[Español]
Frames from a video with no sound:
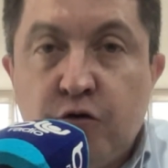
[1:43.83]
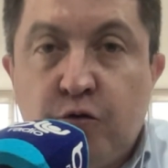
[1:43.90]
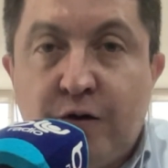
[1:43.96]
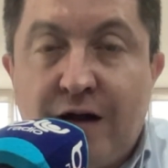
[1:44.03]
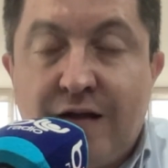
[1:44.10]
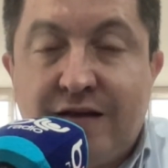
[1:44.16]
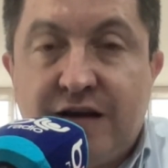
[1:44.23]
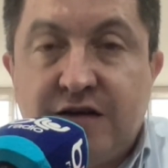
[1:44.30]

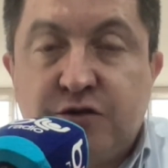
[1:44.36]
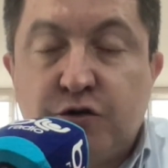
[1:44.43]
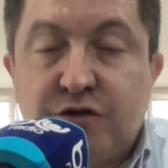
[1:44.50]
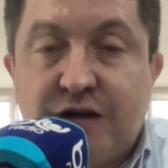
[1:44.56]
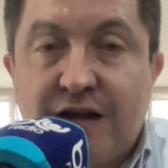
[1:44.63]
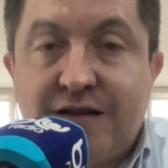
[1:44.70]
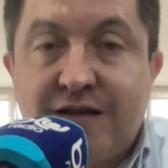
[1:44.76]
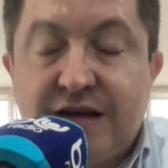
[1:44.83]
durante
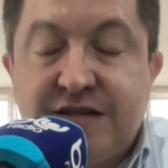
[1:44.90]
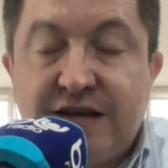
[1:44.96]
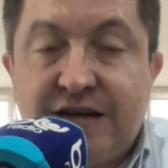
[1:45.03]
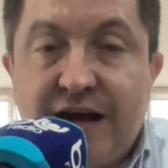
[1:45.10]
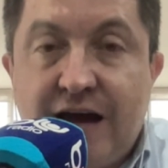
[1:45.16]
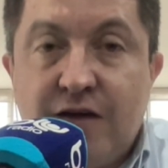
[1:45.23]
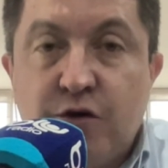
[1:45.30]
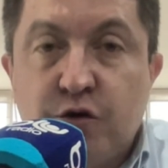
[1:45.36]
estos
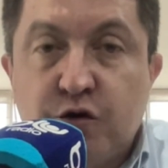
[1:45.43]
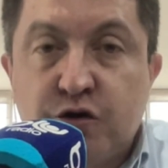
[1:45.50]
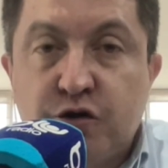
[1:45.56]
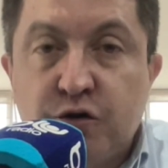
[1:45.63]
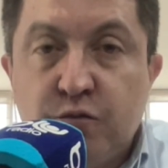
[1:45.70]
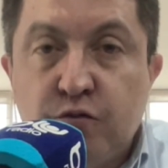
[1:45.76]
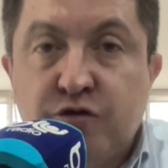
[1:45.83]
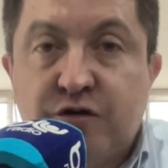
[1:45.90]
37
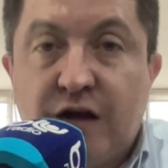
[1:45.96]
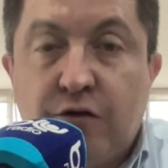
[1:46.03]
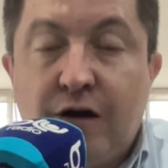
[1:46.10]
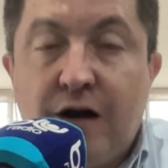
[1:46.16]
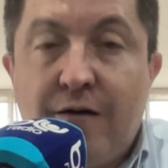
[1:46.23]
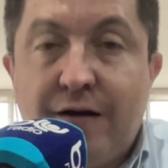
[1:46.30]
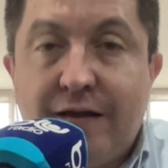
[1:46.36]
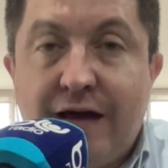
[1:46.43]
años
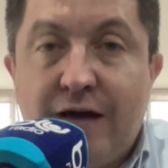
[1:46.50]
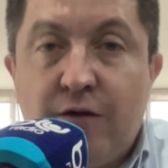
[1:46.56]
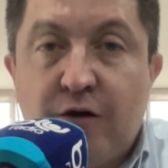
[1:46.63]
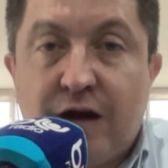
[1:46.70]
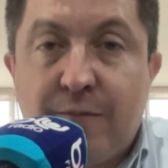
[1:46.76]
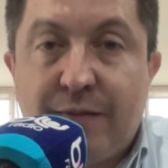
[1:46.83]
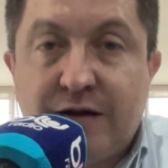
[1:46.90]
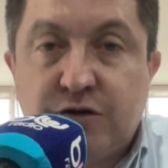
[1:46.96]
buscando la verdad de
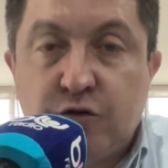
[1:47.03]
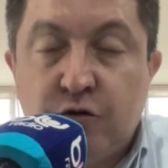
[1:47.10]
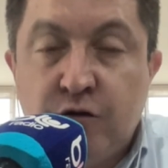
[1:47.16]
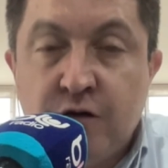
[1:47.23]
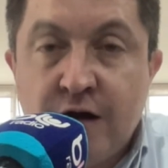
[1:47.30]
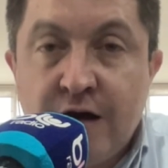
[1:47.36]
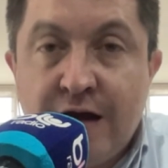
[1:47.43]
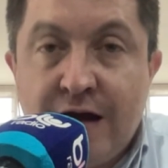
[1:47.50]
lo que pasó